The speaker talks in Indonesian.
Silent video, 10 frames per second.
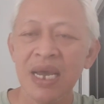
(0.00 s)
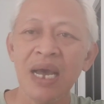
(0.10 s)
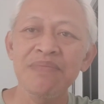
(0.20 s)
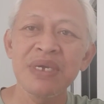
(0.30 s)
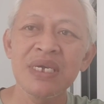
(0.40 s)

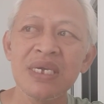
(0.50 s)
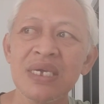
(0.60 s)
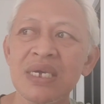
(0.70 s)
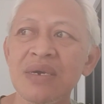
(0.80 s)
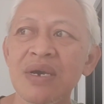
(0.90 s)

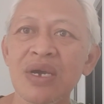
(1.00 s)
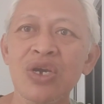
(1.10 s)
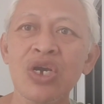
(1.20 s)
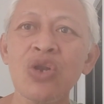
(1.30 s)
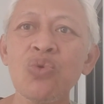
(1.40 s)
kami
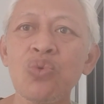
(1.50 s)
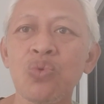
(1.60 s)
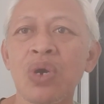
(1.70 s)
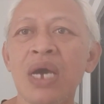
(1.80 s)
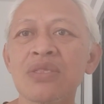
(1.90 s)

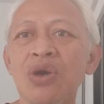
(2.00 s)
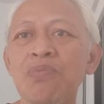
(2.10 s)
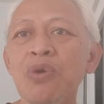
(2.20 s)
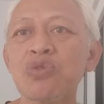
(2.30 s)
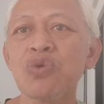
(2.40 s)
clue atau
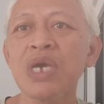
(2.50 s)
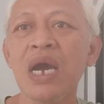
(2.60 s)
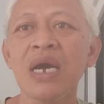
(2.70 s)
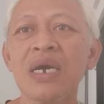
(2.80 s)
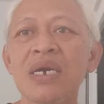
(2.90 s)
moto
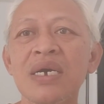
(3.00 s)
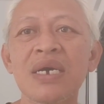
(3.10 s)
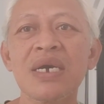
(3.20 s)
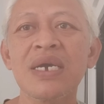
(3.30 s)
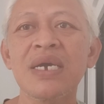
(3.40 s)
yang
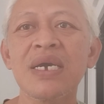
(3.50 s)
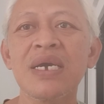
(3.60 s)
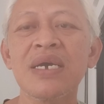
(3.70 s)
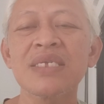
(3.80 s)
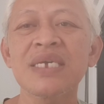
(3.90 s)

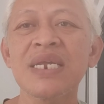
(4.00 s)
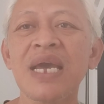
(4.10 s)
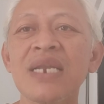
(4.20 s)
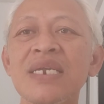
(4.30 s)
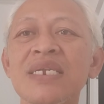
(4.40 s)

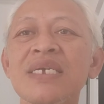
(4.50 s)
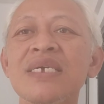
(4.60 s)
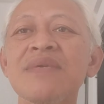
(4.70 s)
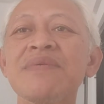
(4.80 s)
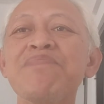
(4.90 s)
seringkali
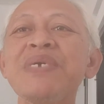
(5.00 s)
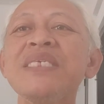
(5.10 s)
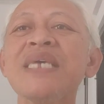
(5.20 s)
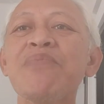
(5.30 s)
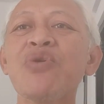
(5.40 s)

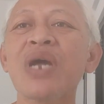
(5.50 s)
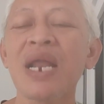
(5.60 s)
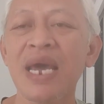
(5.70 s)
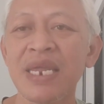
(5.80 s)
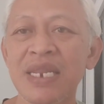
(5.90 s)
dipinjam orang
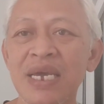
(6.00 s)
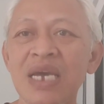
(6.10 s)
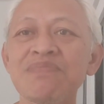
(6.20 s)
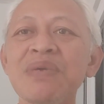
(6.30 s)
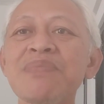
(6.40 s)
lain.
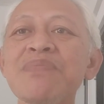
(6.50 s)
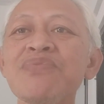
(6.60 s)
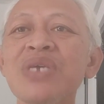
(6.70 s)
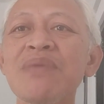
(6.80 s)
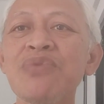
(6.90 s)
Kami
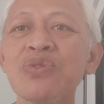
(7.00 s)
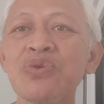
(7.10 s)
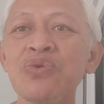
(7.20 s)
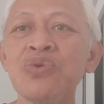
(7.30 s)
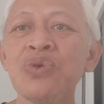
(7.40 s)
mempunyai
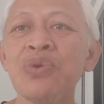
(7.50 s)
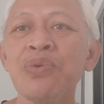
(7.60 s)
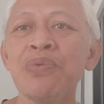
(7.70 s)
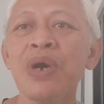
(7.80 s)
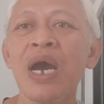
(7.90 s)
moto
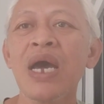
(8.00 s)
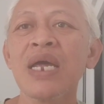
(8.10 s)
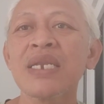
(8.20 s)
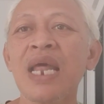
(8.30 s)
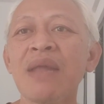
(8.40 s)

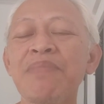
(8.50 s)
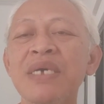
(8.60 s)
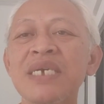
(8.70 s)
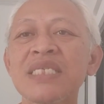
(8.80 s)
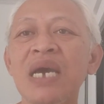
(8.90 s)
eh, dalam
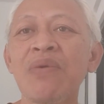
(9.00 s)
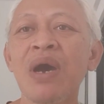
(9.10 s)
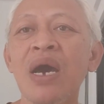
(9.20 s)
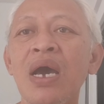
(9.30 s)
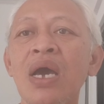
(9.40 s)
bahasa
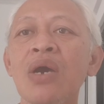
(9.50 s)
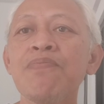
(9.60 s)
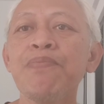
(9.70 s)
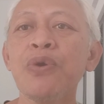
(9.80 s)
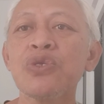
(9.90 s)
Jawa,
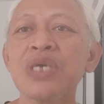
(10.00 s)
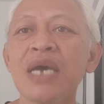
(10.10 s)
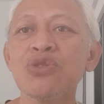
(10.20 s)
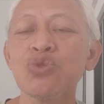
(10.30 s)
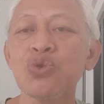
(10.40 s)

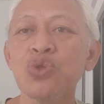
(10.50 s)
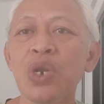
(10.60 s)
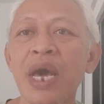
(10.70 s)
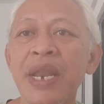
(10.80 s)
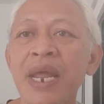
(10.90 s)
bocah dudu
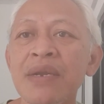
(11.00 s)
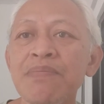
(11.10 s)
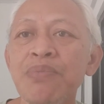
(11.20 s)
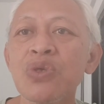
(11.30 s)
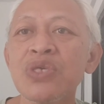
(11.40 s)
dolanan,
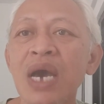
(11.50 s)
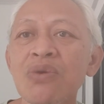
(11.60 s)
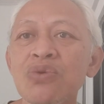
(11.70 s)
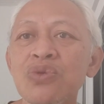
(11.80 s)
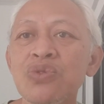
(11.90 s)
bocah
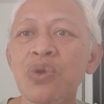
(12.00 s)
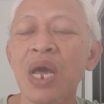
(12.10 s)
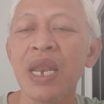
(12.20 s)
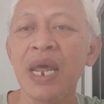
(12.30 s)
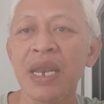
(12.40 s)
kudu
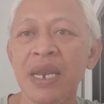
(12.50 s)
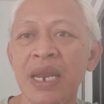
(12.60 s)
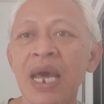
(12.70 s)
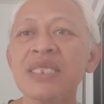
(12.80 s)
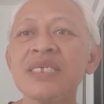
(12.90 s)
dolanan.
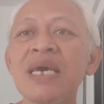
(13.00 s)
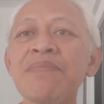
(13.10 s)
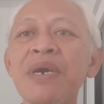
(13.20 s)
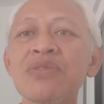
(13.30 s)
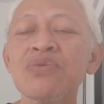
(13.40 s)
Artinya
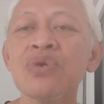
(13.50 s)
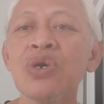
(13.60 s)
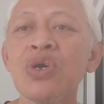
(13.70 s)
apa itu?